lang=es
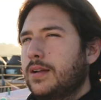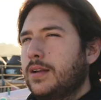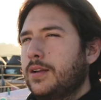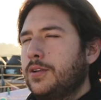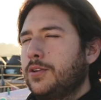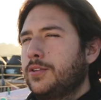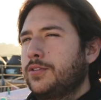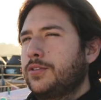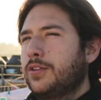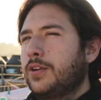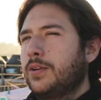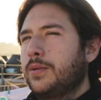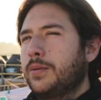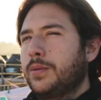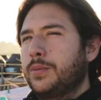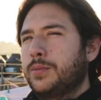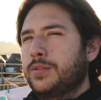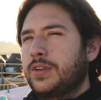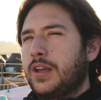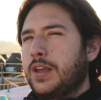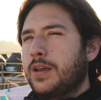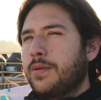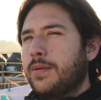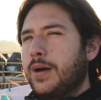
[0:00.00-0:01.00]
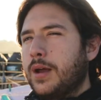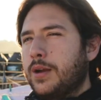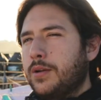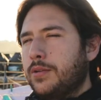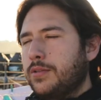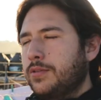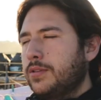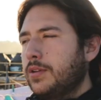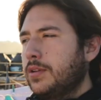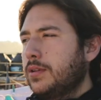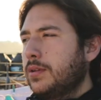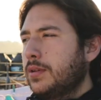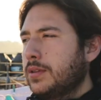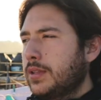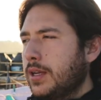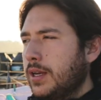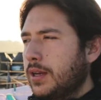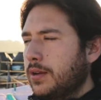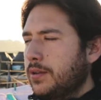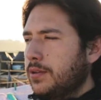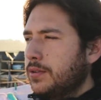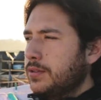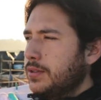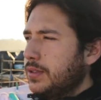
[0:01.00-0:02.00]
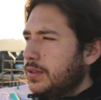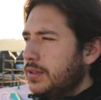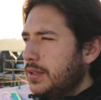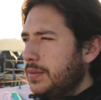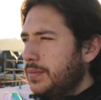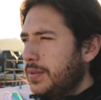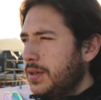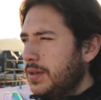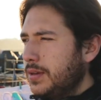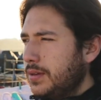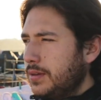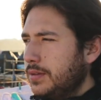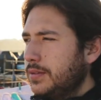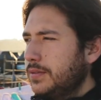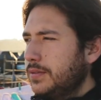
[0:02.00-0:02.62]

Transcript: que no solo venimos a llevarnos, sino a traer cosas también.